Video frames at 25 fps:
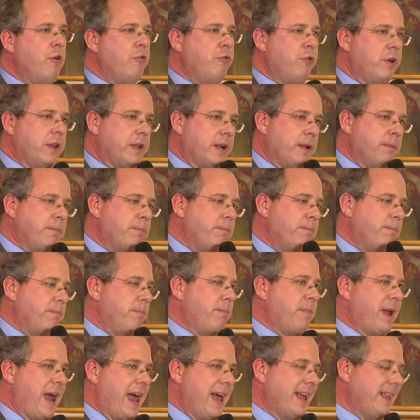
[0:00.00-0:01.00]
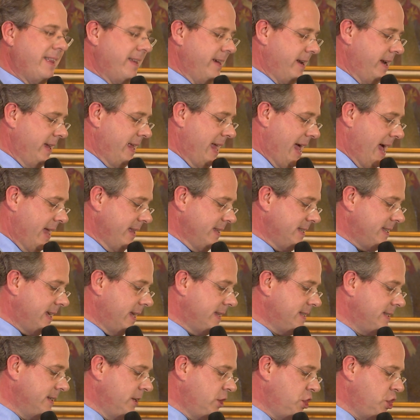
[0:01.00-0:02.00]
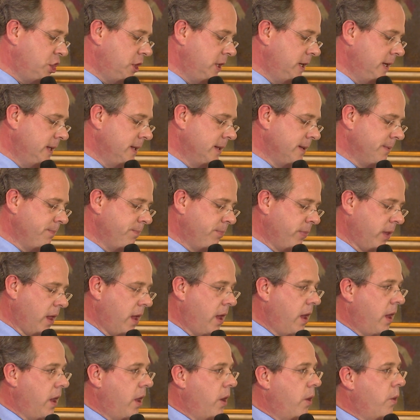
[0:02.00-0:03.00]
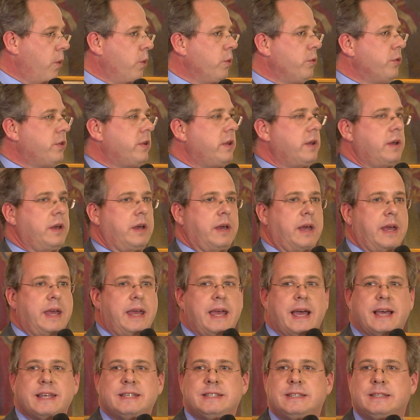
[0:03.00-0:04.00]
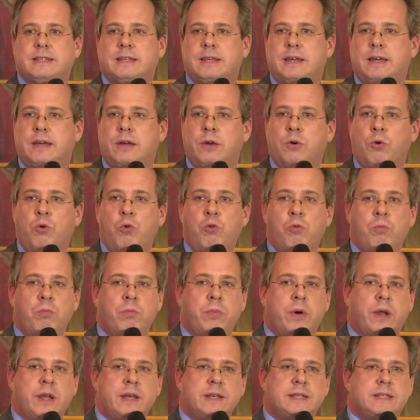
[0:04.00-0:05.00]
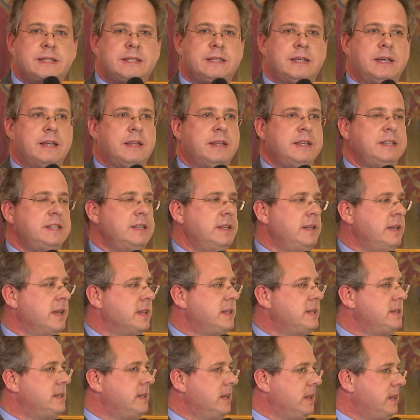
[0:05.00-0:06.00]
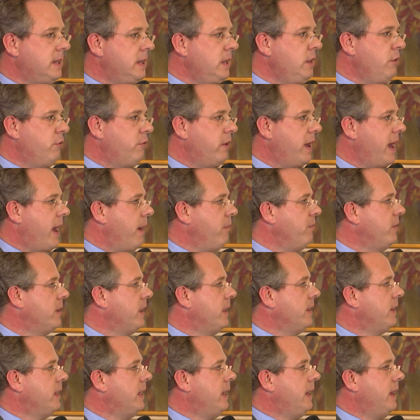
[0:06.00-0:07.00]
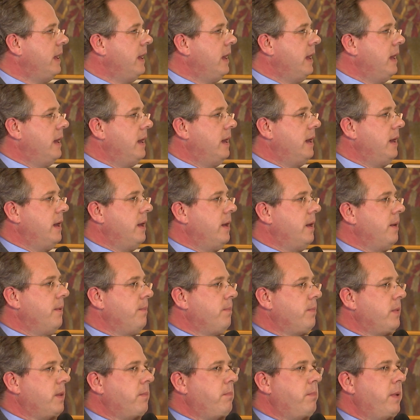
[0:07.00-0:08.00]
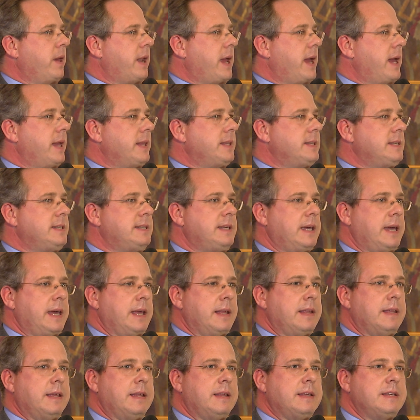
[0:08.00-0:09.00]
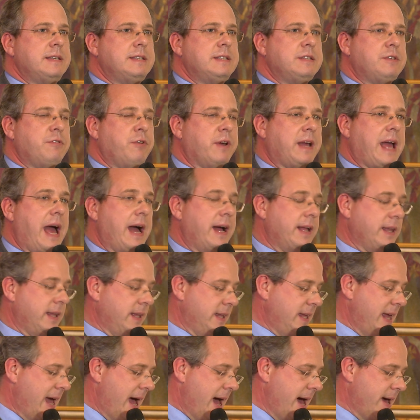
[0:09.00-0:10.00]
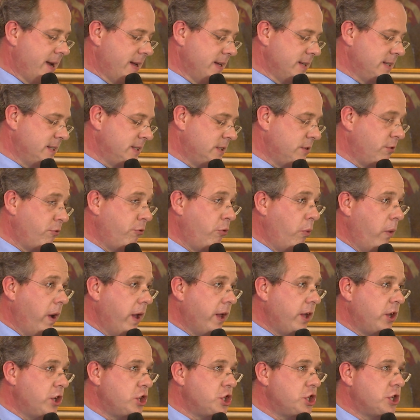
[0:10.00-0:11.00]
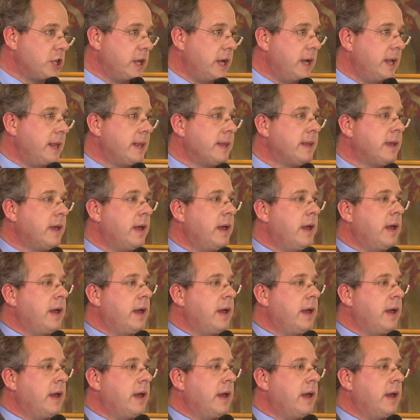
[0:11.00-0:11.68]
für einen breiteren Ansatz entschieden und äh, erste Umrisse dieser Initiative haben wir dann ähm, bereits Ende des vergangenen Jahres vorgestellt.